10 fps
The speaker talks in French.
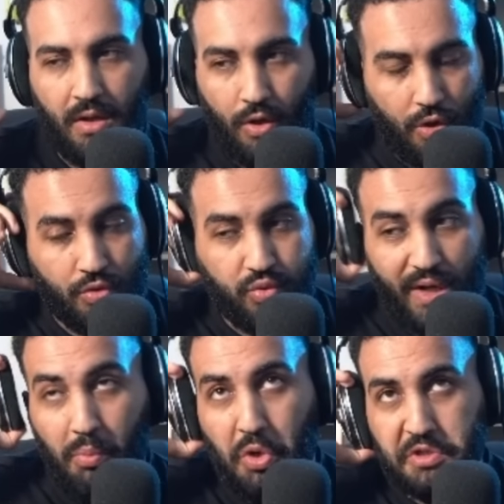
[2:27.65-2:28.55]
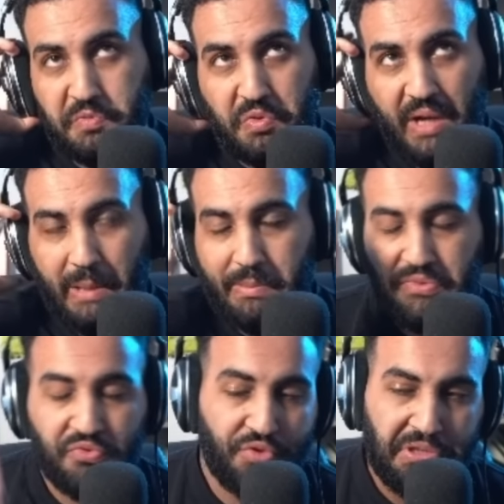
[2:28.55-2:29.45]
En, tout cas, moi, je me mets à la place
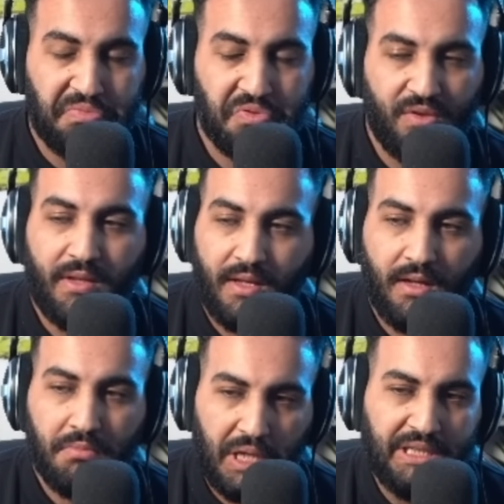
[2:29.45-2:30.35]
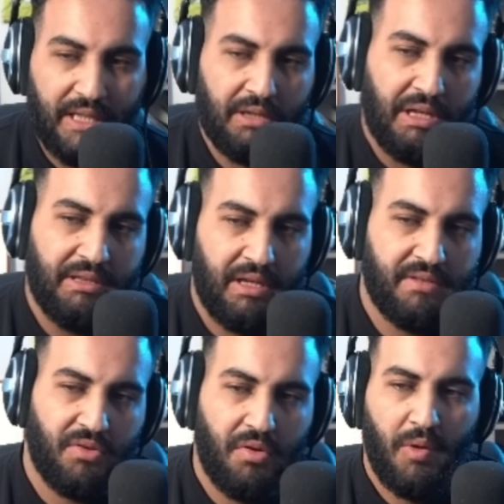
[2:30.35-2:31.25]
du jury, je me dis, ok,
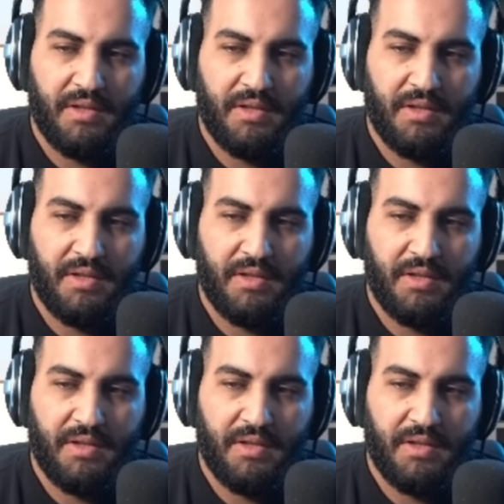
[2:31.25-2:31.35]
intéressant comme